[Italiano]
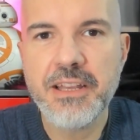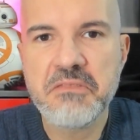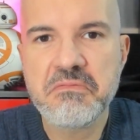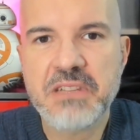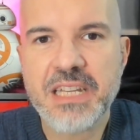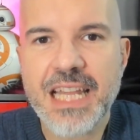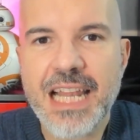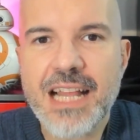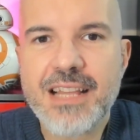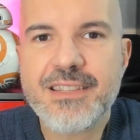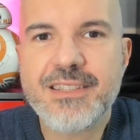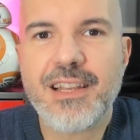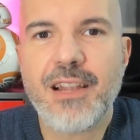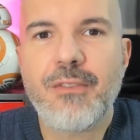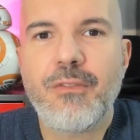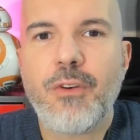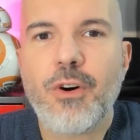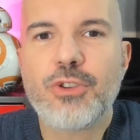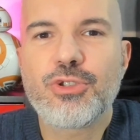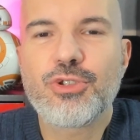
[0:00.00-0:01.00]
grazie al
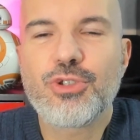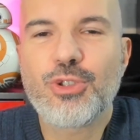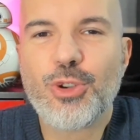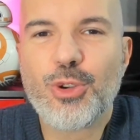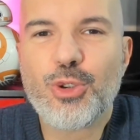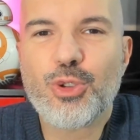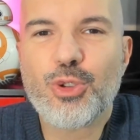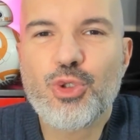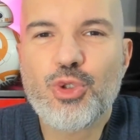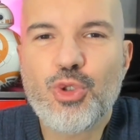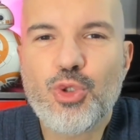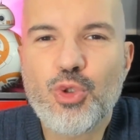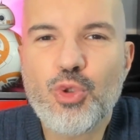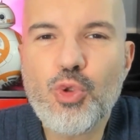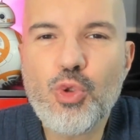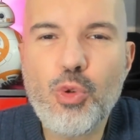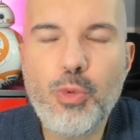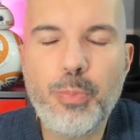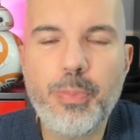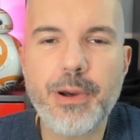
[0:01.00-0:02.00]
vostro
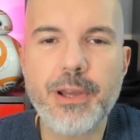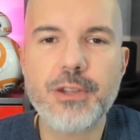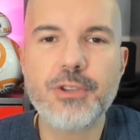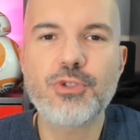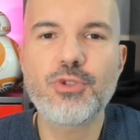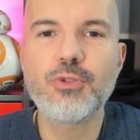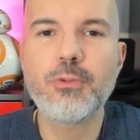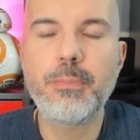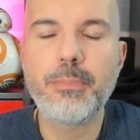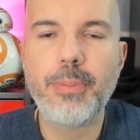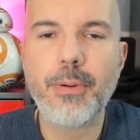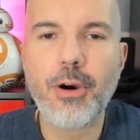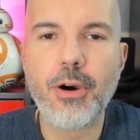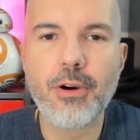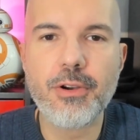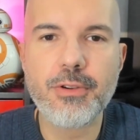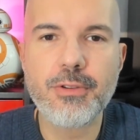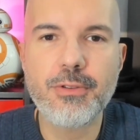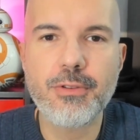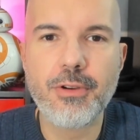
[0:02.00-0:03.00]
super
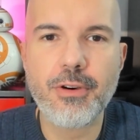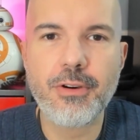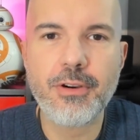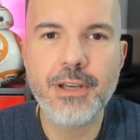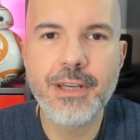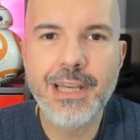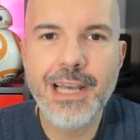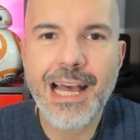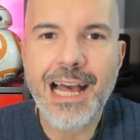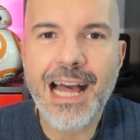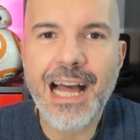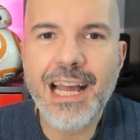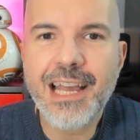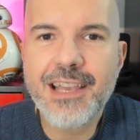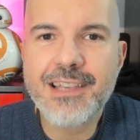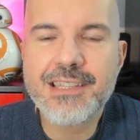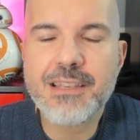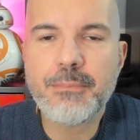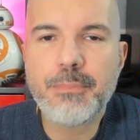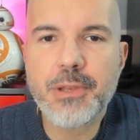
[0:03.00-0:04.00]
supporto
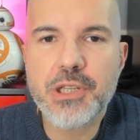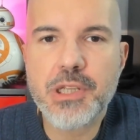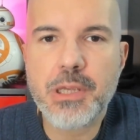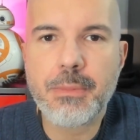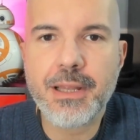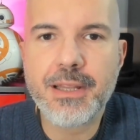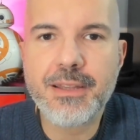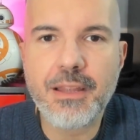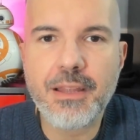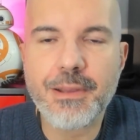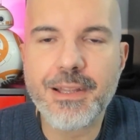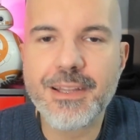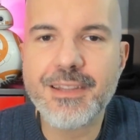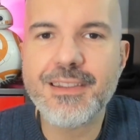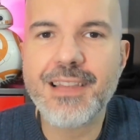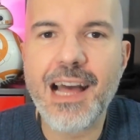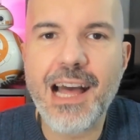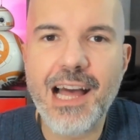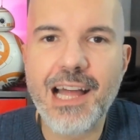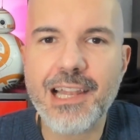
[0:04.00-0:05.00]
anche semplicemente
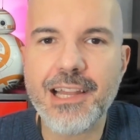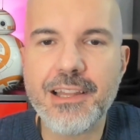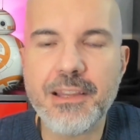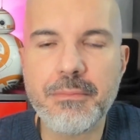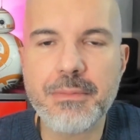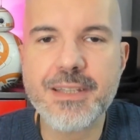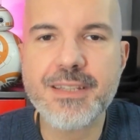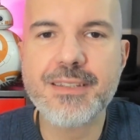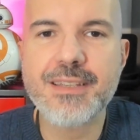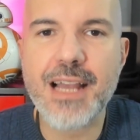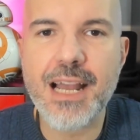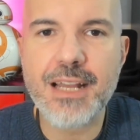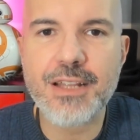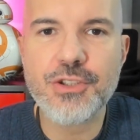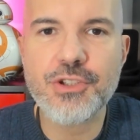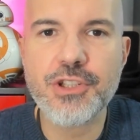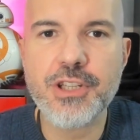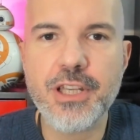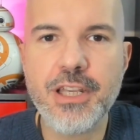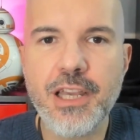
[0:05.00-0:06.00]
mentale, di
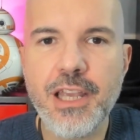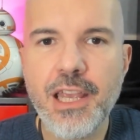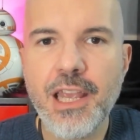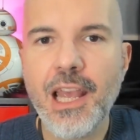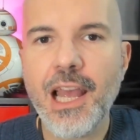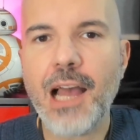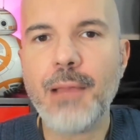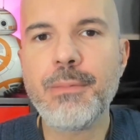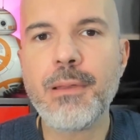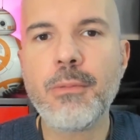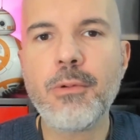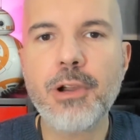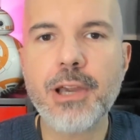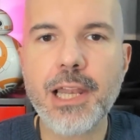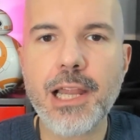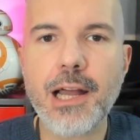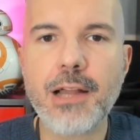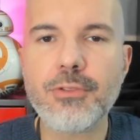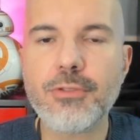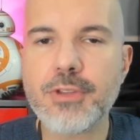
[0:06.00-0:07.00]
messaggi, abbiamo
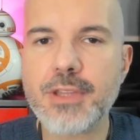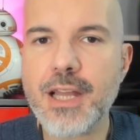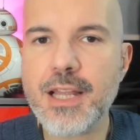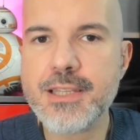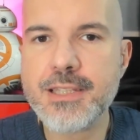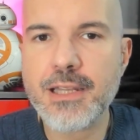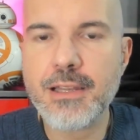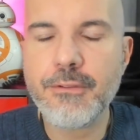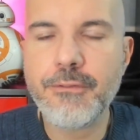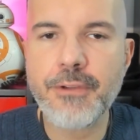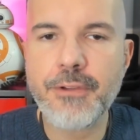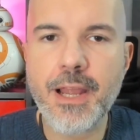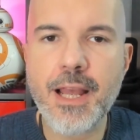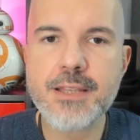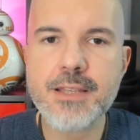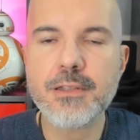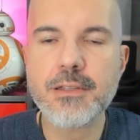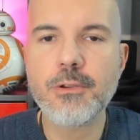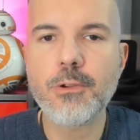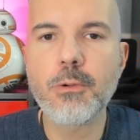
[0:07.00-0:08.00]
creato Tanzan
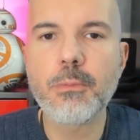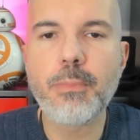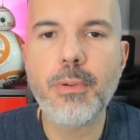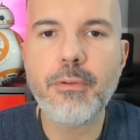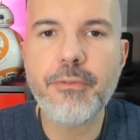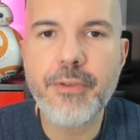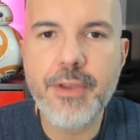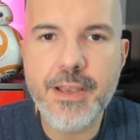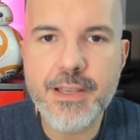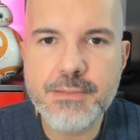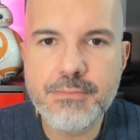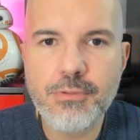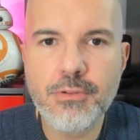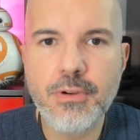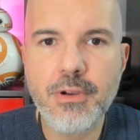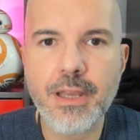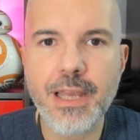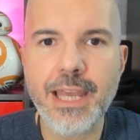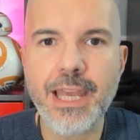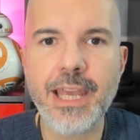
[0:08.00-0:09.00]
Friends, il gruppo
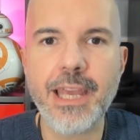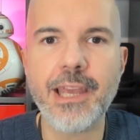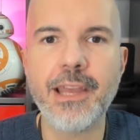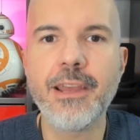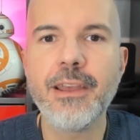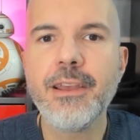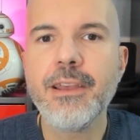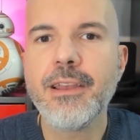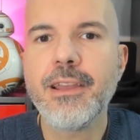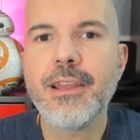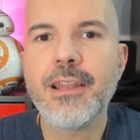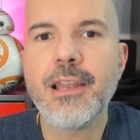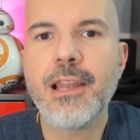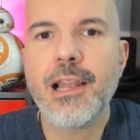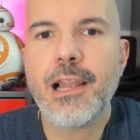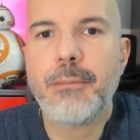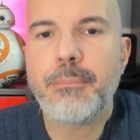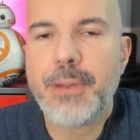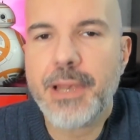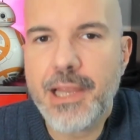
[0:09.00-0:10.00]
Facebook e
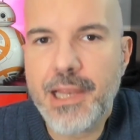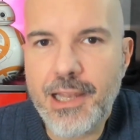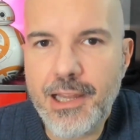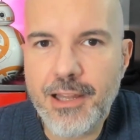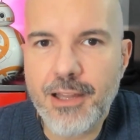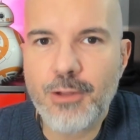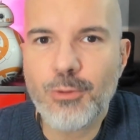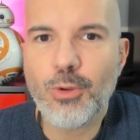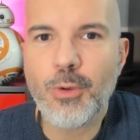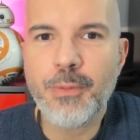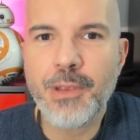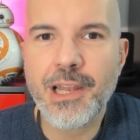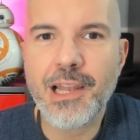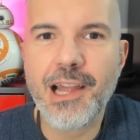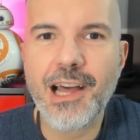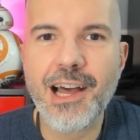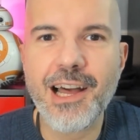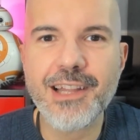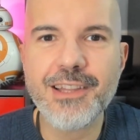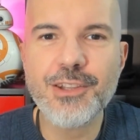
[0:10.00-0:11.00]
nell'aprile del
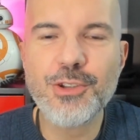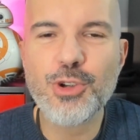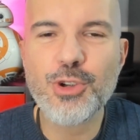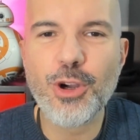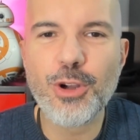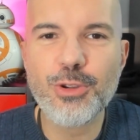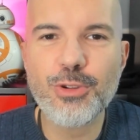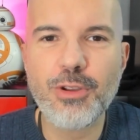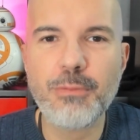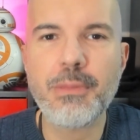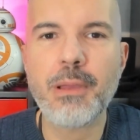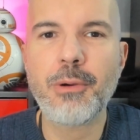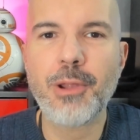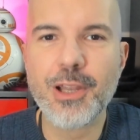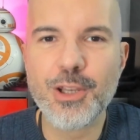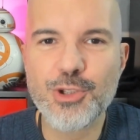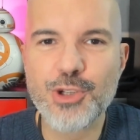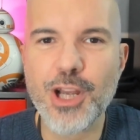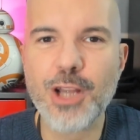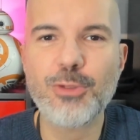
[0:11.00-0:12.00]
2018 abbiamo
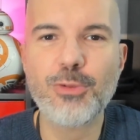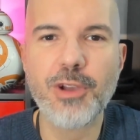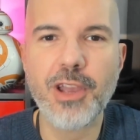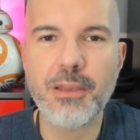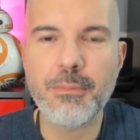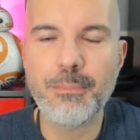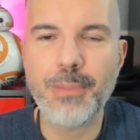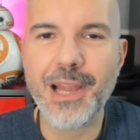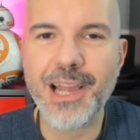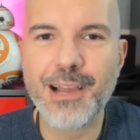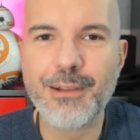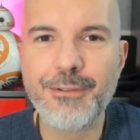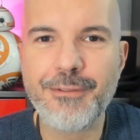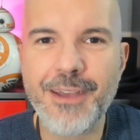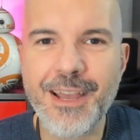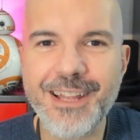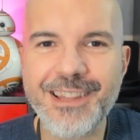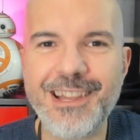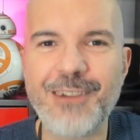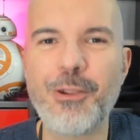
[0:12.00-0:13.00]
lanciato Gameplay
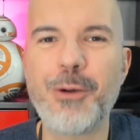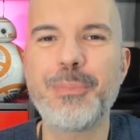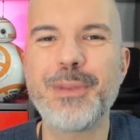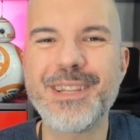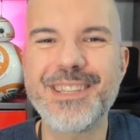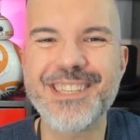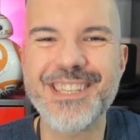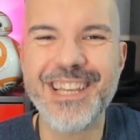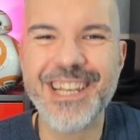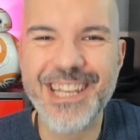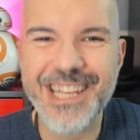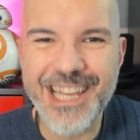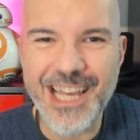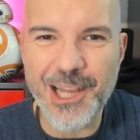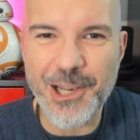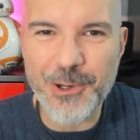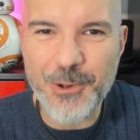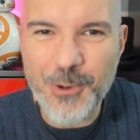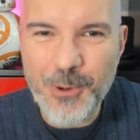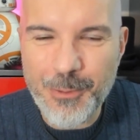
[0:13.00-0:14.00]
Café da una pizzeria a
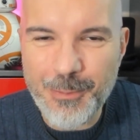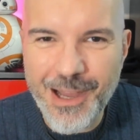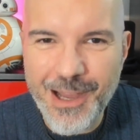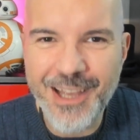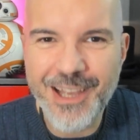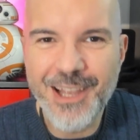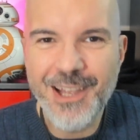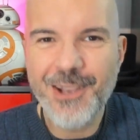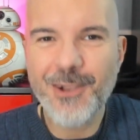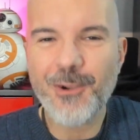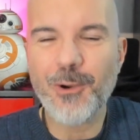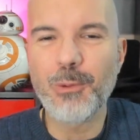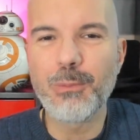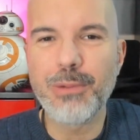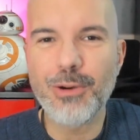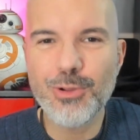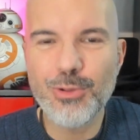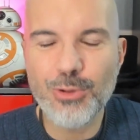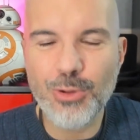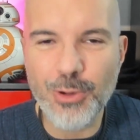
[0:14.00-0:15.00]
Roma col
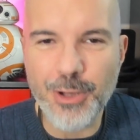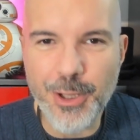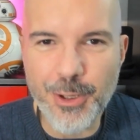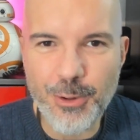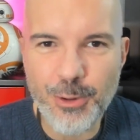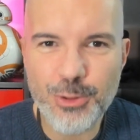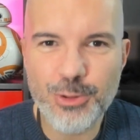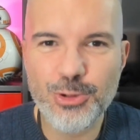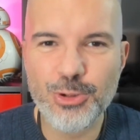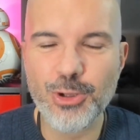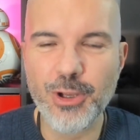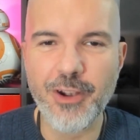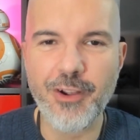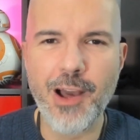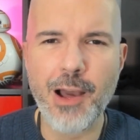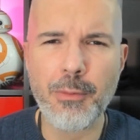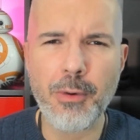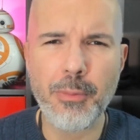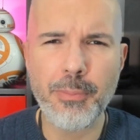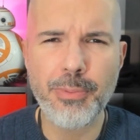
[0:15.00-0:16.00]
bottone rosso,
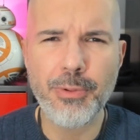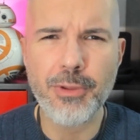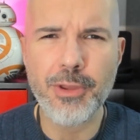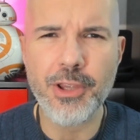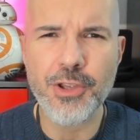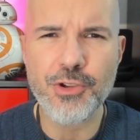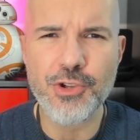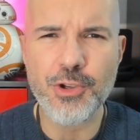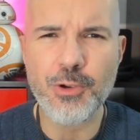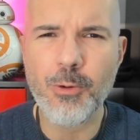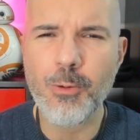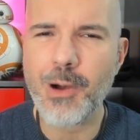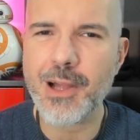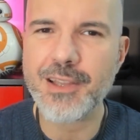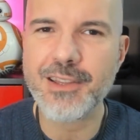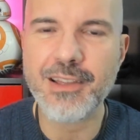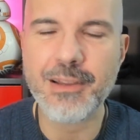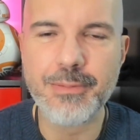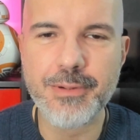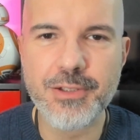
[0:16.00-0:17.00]
eravamo più di
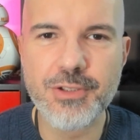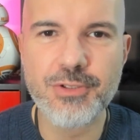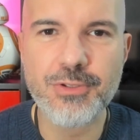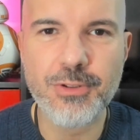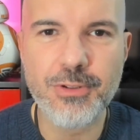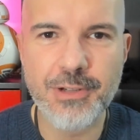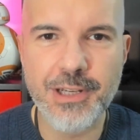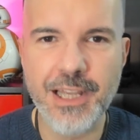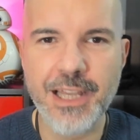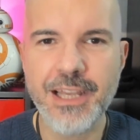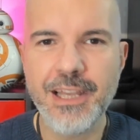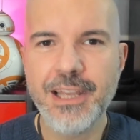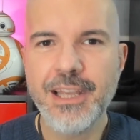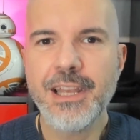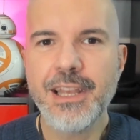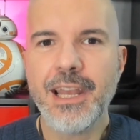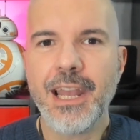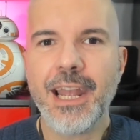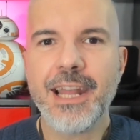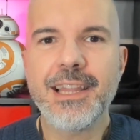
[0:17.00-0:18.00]
50 persone
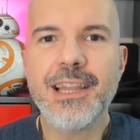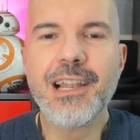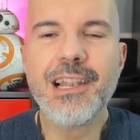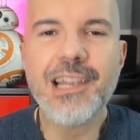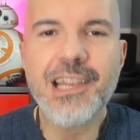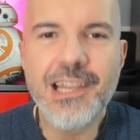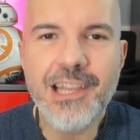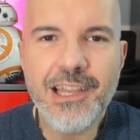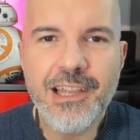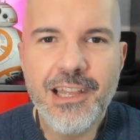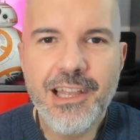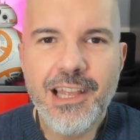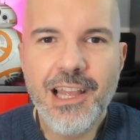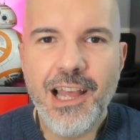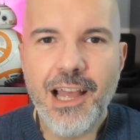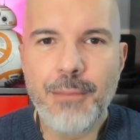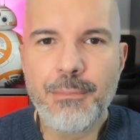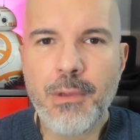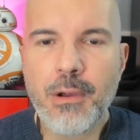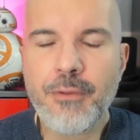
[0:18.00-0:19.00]
e da lì
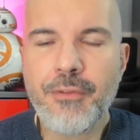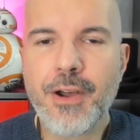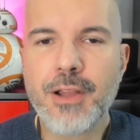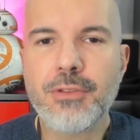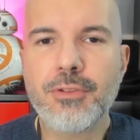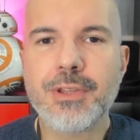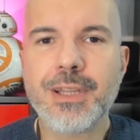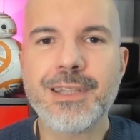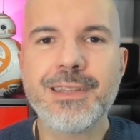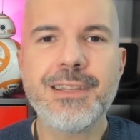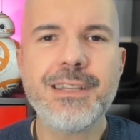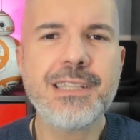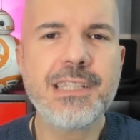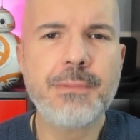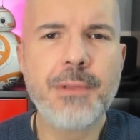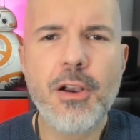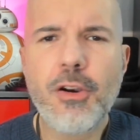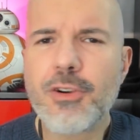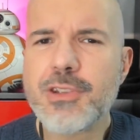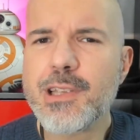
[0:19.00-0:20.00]
abbiamo fatto
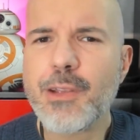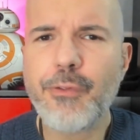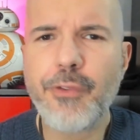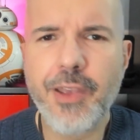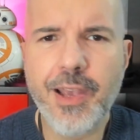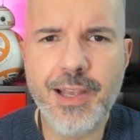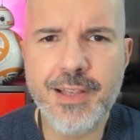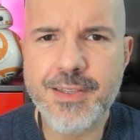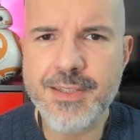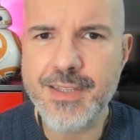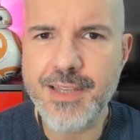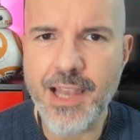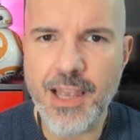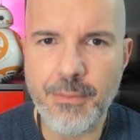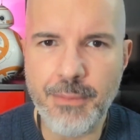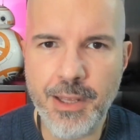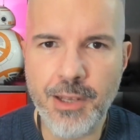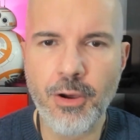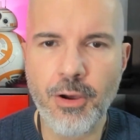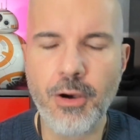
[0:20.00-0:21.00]
tantissime cose fighe
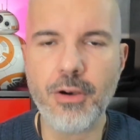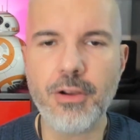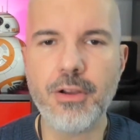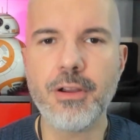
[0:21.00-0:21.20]
insieme, no?